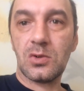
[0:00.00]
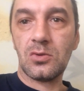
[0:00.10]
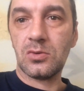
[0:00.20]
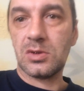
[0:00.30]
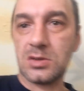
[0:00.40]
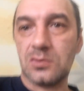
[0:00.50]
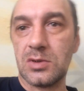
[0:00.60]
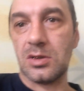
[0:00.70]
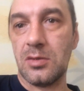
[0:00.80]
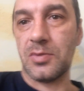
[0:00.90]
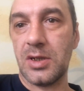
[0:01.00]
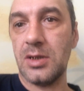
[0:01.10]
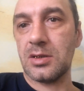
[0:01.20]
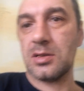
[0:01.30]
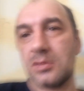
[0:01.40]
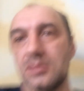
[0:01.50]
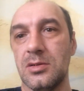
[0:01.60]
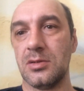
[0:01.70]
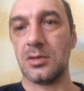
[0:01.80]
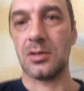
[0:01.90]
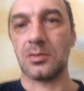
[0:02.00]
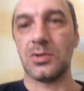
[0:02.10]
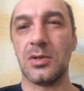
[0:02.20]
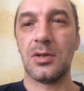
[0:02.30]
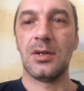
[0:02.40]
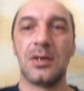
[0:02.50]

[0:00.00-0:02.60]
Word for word: То действительно проект и как бы...